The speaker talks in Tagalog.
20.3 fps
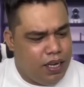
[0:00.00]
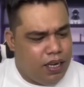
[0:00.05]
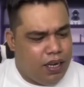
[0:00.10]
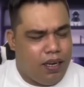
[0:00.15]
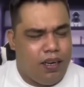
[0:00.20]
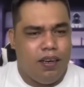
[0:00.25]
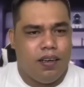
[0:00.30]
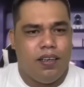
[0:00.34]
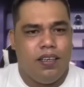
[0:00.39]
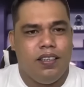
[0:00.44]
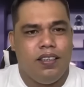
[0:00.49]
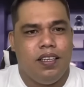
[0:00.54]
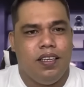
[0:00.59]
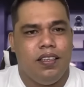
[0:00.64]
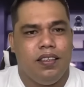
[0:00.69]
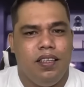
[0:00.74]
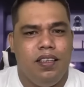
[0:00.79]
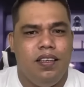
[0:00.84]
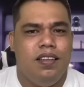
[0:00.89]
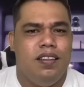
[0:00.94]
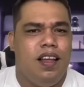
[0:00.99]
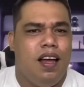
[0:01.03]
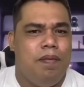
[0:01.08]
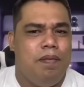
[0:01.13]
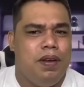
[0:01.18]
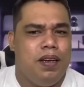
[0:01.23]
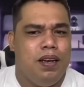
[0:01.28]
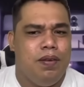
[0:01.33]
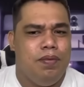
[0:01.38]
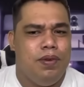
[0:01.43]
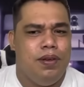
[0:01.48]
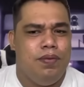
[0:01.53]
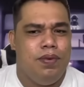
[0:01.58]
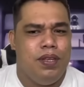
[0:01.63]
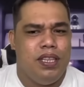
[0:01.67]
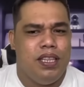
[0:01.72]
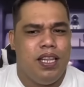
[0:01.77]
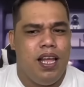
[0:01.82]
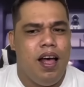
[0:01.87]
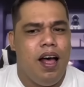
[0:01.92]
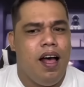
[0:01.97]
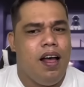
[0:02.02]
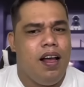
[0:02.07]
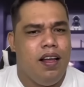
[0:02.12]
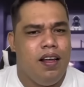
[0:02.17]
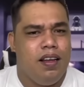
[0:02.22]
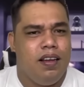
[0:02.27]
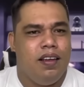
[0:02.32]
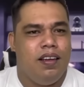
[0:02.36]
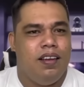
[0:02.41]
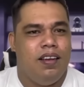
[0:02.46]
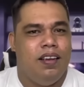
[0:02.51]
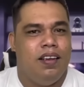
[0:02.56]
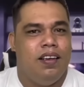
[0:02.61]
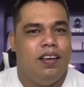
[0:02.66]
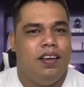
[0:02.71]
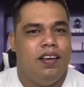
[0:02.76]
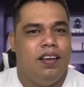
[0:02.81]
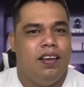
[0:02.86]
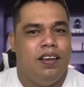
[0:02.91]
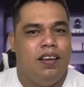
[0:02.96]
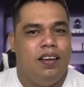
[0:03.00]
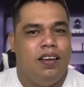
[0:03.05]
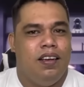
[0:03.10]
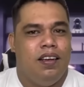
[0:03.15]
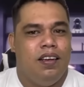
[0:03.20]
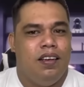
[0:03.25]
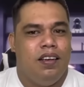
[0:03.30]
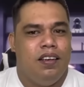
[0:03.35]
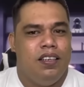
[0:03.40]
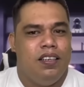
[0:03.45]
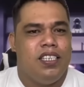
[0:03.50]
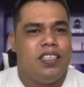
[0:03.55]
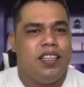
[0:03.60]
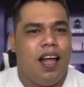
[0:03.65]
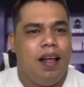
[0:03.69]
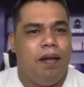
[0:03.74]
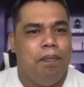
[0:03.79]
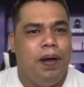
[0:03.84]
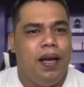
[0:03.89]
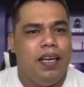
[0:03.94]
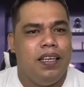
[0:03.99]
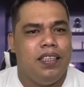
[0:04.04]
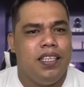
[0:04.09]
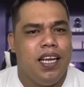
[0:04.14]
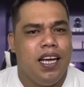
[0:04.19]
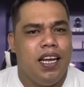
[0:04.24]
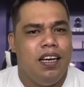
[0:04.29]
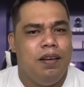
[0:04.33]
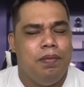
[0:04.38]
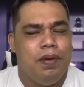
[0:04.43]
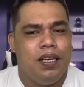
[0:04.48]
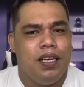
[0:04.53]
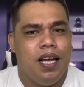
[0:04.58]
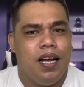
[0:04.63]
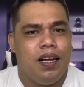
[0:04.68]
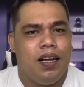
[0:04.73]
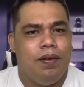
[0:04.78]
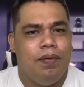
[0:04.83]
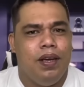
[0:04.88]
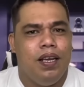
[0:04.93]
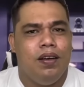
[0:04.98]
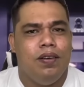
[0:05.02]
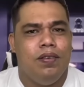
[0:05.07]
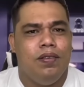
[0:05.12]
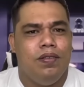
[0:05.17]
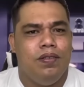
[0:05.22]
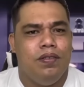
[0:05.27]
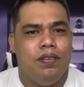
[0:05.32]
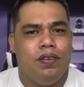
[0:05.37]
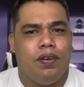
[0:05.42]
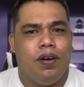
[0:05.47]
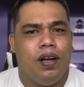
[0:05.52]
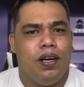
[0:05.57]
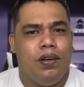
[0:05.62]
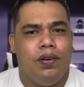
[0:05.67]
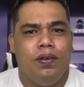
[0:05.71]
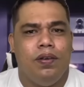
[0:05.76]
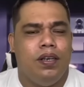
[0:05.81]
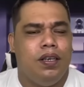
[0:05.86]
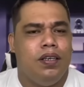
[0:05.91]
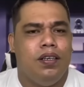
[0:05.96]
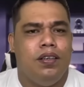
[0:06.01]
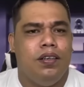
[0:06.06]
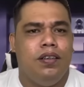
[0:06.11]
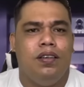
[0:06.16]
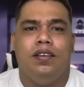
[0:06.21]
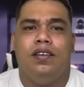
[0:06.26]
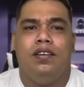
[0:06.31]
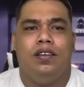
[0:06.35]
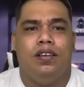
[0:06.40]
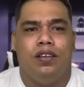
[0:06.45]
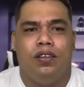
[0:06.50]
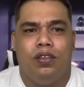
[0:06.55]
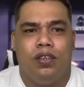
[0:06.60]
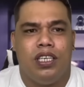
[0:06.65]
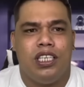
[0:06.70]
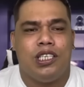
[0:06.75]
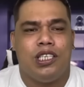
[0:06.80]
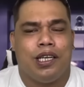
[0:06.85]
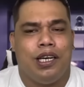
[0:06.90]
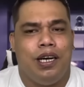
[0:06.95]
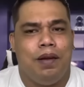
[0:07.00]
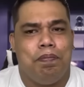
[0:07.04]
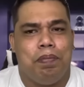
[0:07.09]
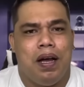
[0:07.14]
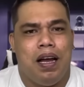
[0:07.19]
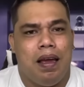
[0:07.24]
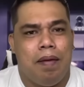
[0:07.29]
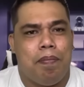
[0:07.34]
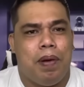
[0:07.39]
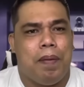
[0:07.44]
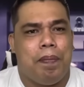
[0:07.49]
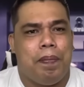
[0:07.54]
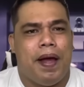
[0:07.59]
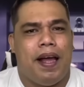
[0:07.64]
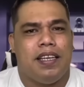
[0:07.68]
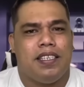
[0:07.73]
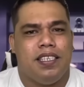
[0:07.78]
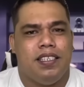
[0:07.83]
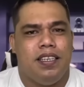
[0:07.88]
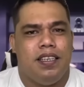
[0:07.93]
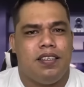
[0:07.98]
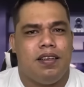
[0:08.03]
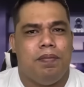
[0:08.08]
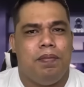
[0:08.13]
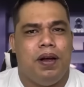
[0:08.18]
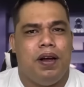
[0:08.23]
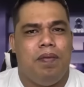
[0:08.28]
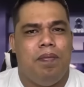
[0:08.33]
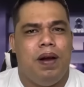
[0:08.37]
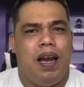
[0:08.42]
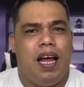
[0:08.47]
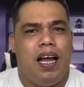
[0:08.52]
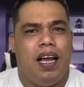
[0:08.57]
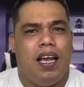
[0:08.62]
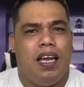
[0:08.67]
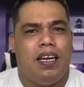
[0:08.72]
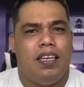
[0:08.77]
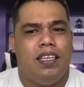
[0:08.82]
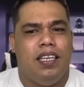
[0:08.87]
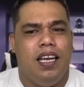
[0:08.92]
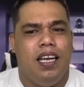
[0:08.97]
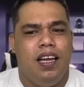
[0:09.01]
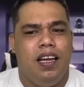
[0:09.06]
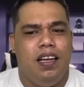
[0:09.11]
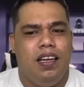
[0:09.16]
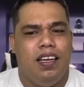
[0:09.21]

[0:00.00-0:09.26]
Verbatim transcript: Anak ng teting, ang daming nawiwindang. Si Tamba hindi alam ang gagawin kung, kung anong script ang ipapasa niya sa mga vlogger niya.